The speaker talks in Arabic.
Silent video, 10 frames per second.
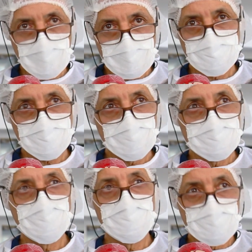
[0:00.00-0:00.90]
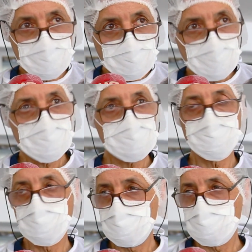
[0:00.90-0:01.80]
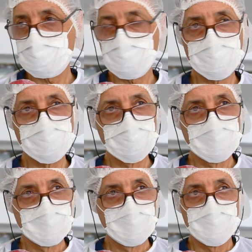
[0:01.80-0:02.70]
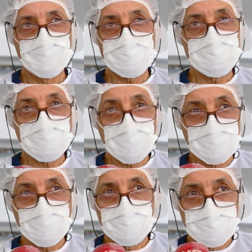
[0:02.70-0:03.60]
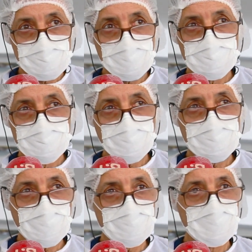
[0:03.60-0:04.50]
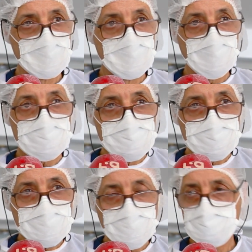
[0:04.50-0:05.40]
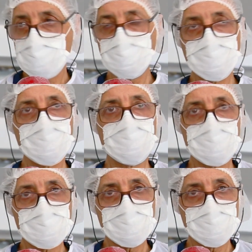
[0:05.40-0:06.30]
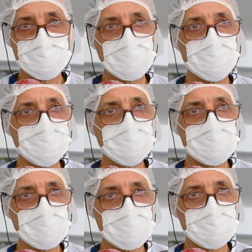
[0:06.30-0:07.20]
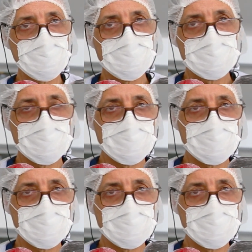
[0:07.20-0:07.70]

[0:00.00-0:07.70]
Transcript: رفقا بهم ورفقا حتى بالمواطنين باش ان شاء الله تدوز هذه المحنه حتى ما بغينا حتى شي شي مغربي يتقاس بهذا